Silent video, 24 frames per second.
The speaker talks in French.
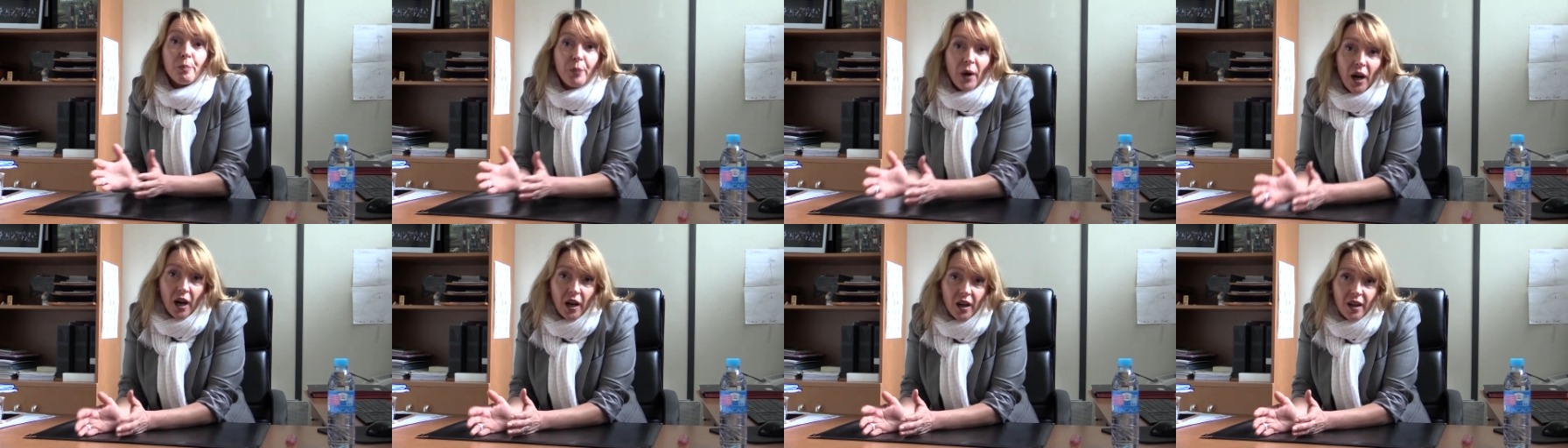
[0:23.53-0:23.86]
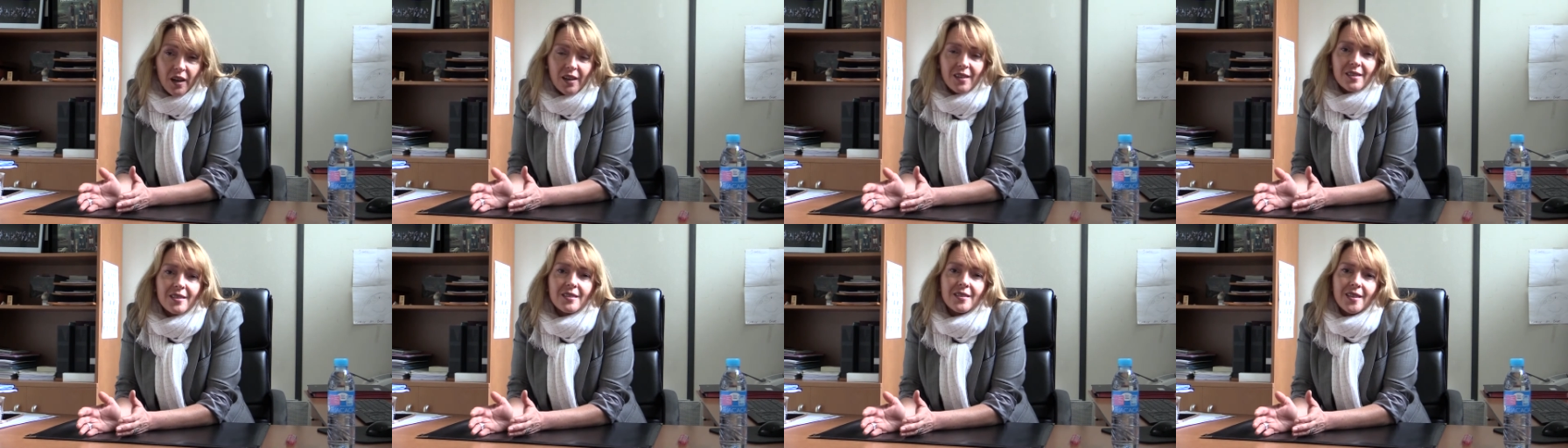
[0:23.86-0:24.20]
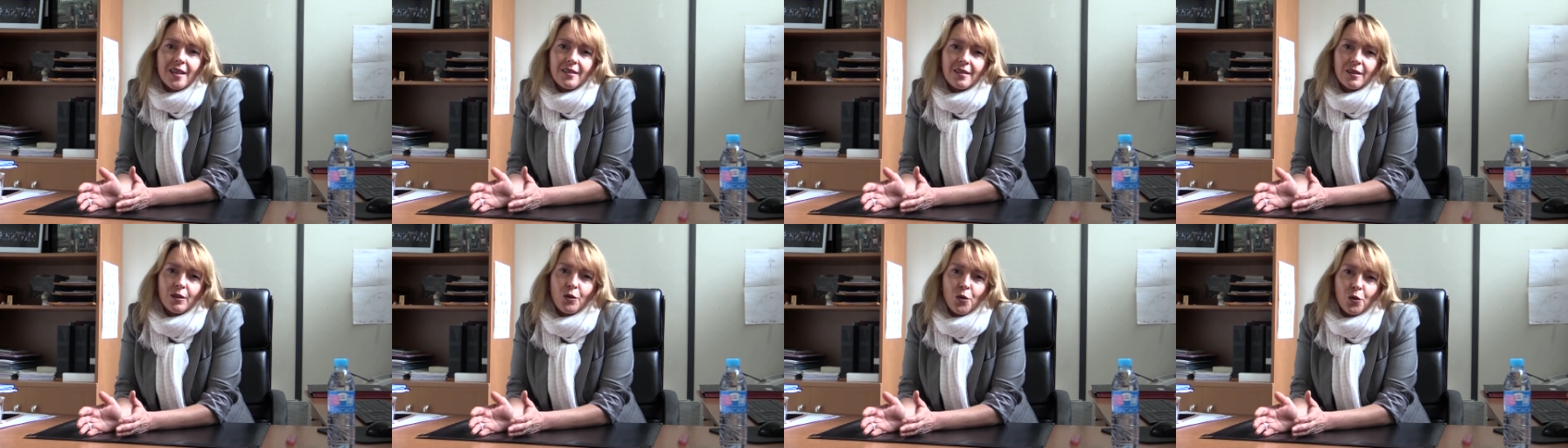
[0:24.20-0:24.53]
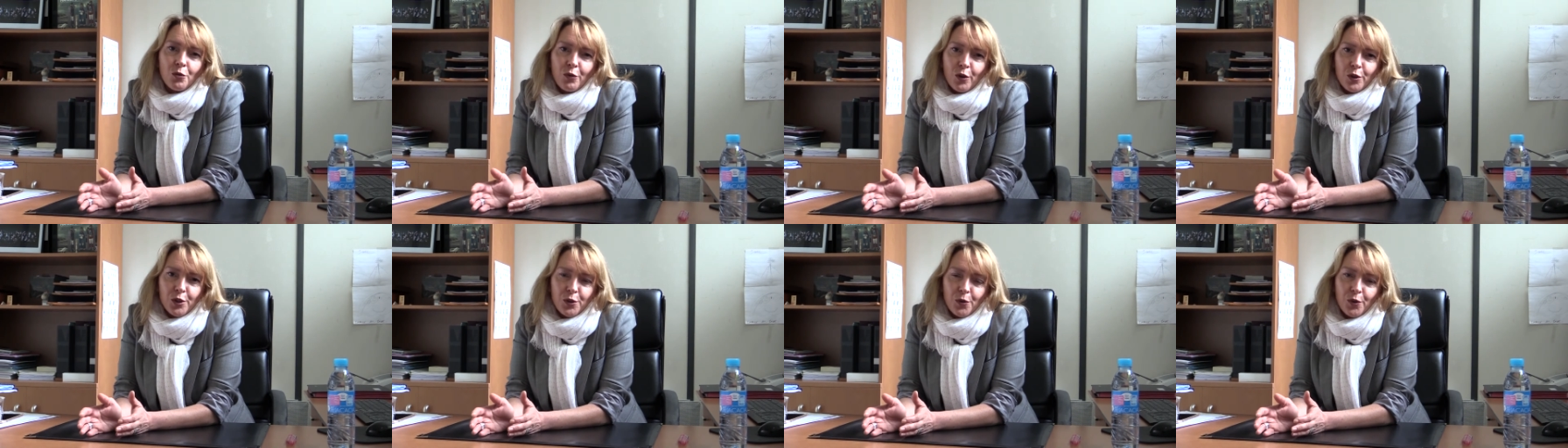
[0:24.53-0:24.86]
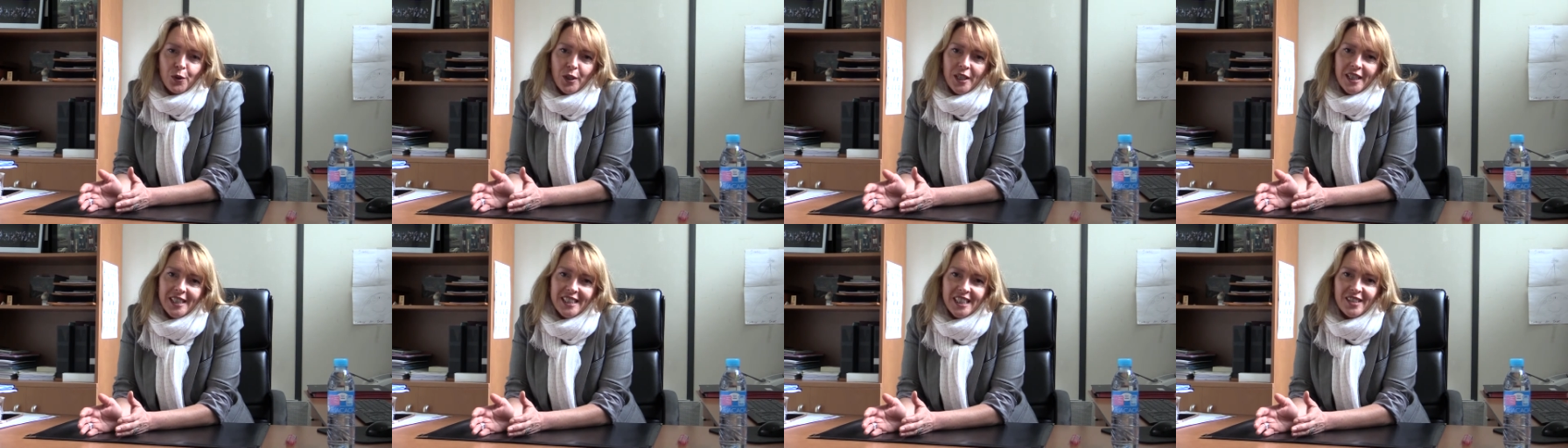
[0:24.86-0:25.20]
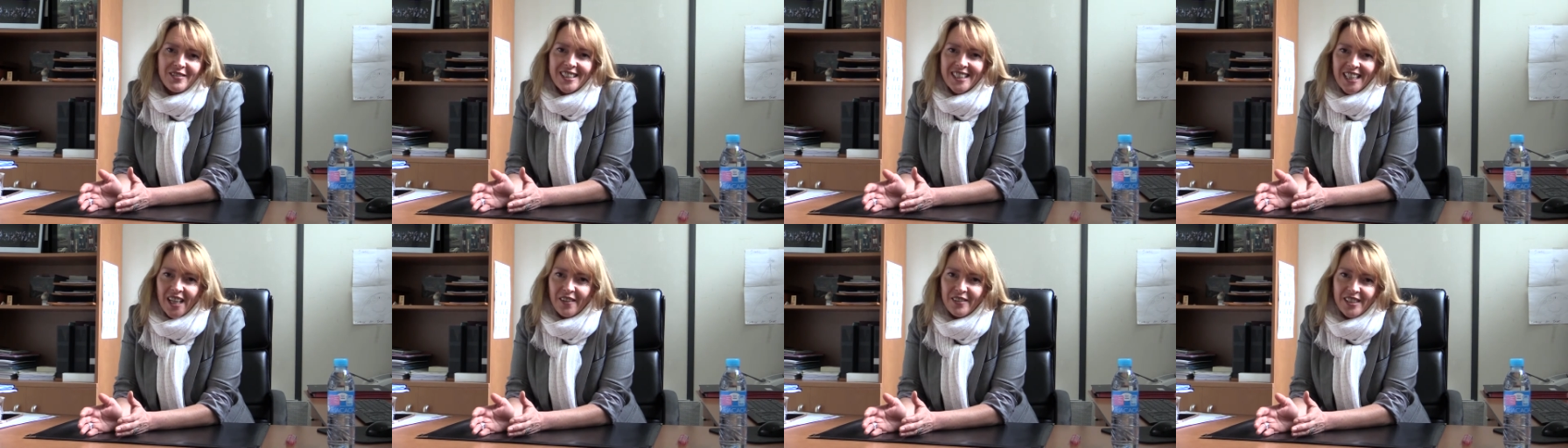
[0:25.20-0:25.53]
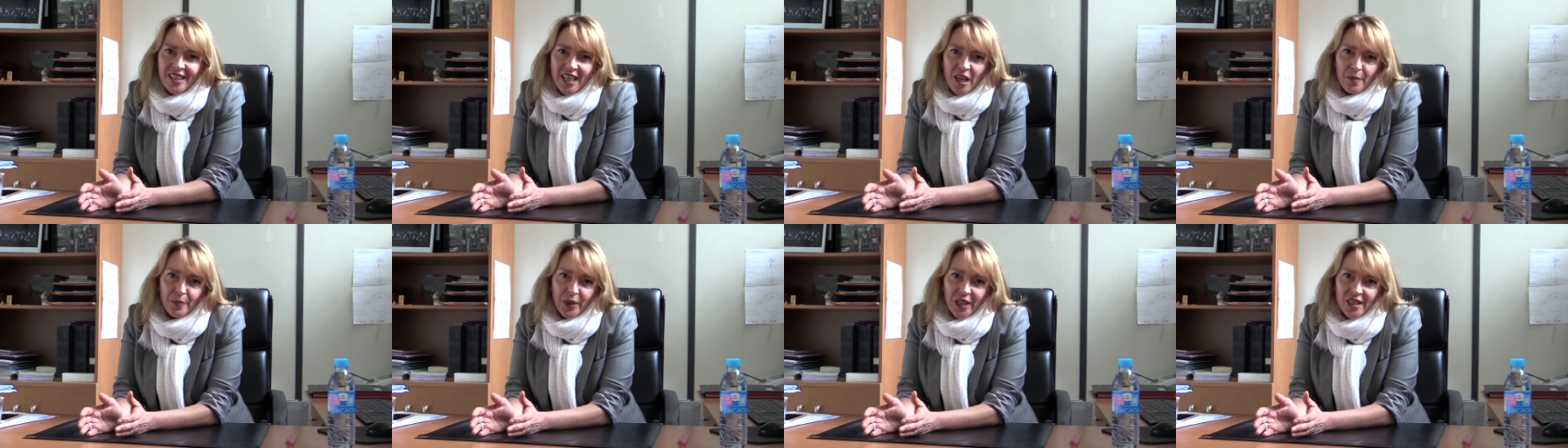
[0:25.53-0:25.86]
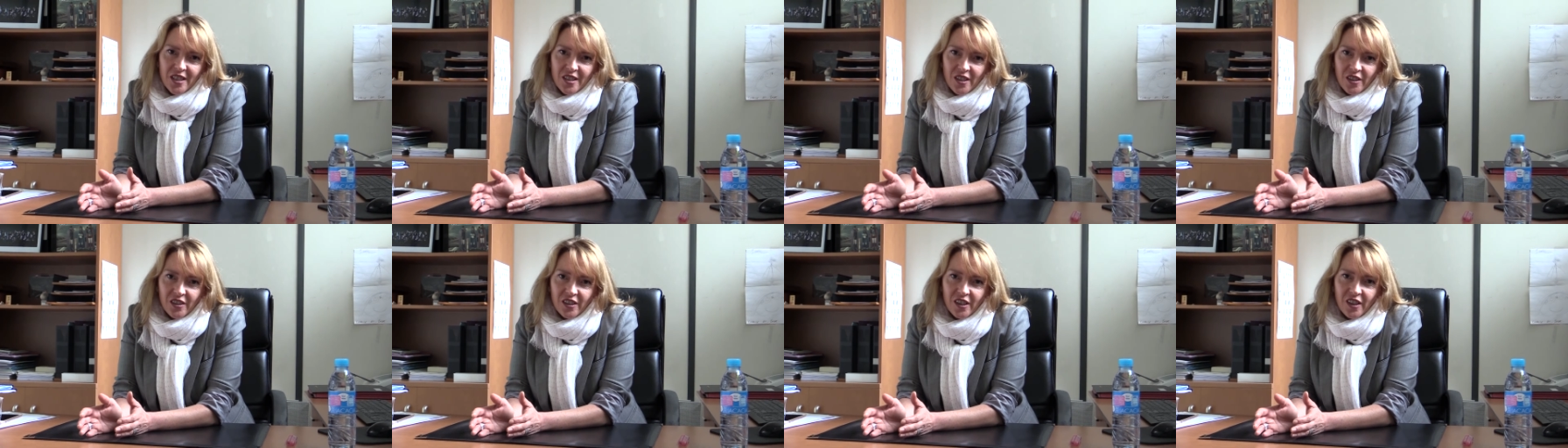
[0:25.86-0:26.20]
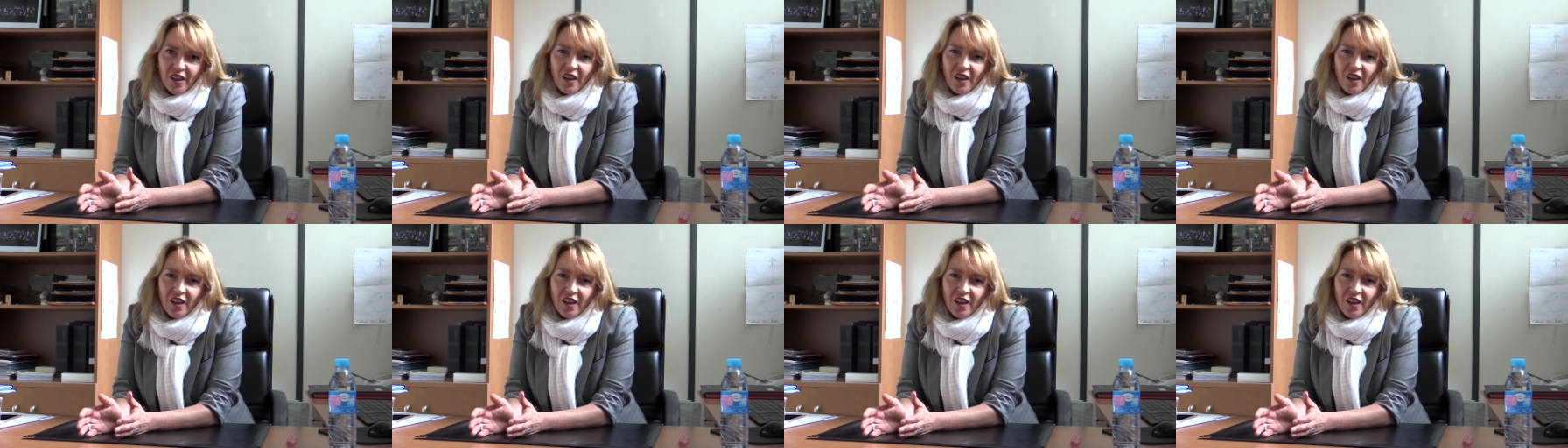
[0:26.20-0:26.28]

par cette convention collective des services à la personne.